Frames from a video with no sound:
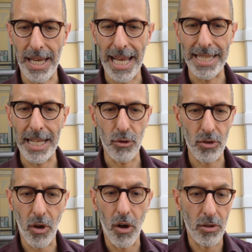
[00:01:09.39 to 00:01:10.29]
è andato
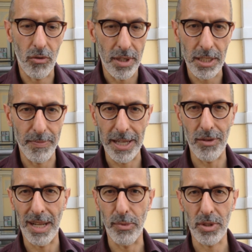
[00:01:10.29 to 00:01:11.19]
storto
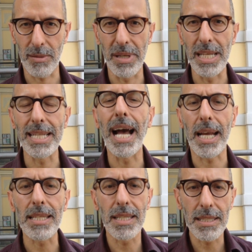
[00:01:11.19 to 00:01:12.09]
rispetto alla possibilità
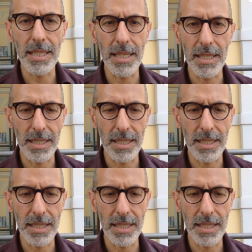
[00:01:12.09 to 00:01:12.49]
che si, si,